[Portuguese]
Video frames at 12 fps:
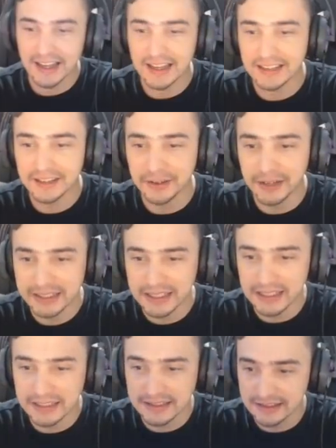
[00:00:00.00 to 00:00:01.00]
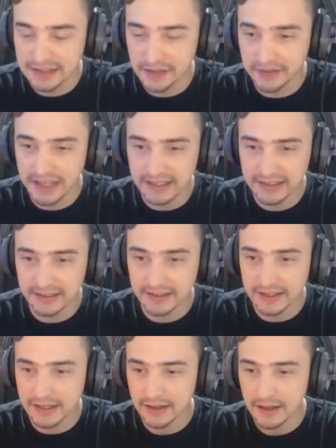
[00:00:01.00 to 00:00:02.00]
eu acho que deveria ser
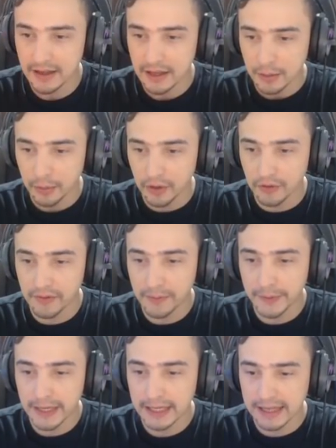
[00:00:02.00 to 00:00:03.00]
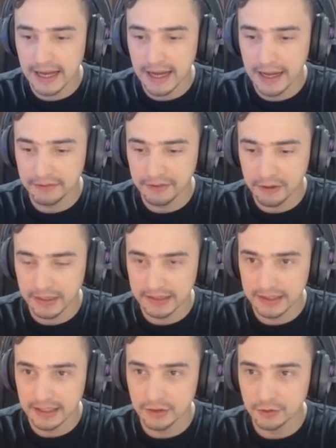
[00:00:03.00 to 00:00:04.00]
assim. Pô, eu vim pra cá, fica uma
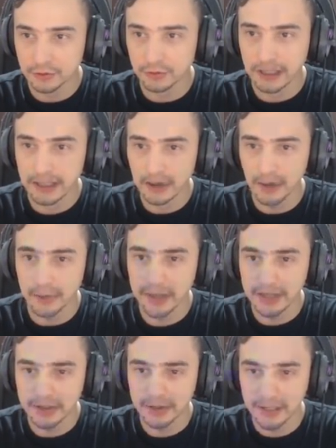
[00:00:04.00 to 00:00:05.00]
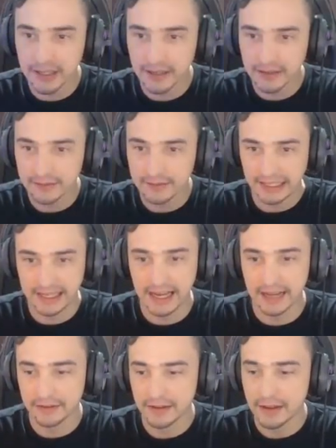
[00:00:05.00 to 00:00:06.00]
tela escura, eu apareço aqui, tá
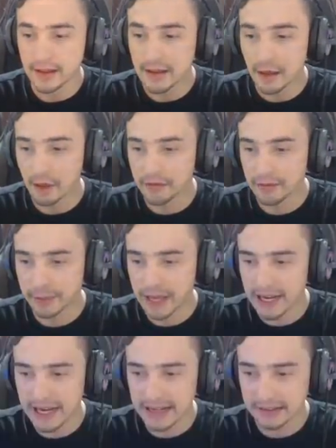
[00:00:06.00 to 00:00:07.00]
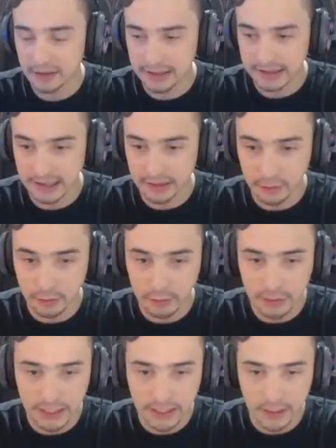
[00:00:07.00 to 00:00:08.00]
ligado? Eu vim pra cá, tem uma tela
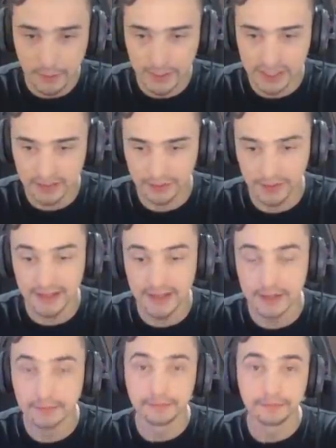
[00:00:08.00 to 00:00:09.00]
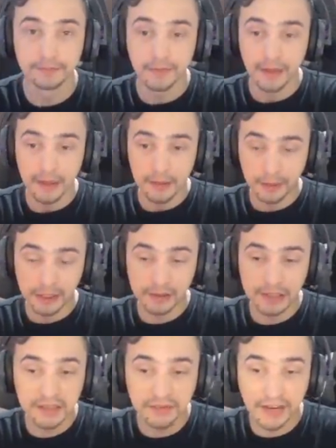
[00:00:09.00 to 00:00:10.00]
escura, eu apareço aqui. Pra onde
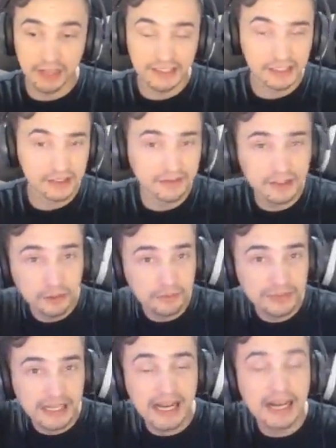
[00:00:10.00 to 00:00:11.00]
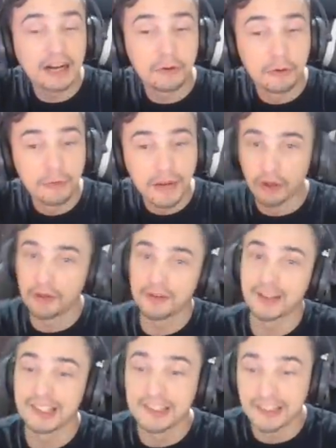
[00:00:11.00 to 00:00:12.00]
a gente vai? Eu sei que eu não vou encontrar uma nova
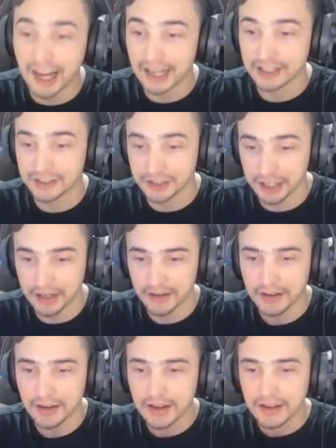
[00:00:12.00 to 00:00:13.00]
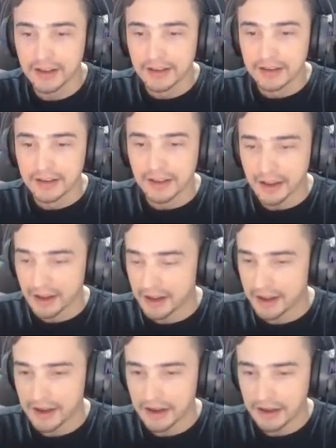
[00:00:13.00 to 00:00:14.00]
cidade, né?
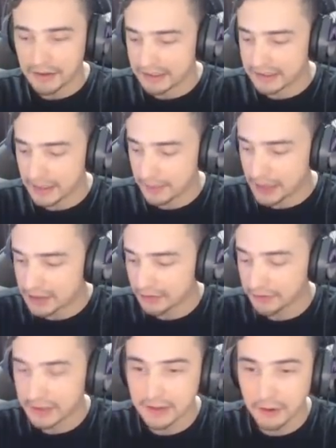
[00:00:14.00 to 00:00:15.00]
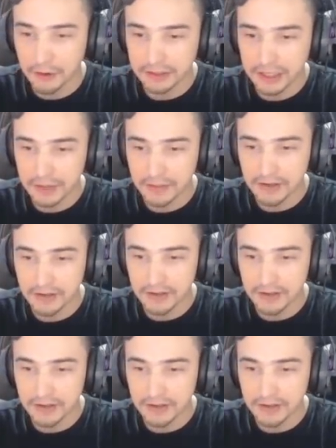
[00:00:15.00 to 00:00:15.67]
É, vai ser bem difícil encontrar uma nova,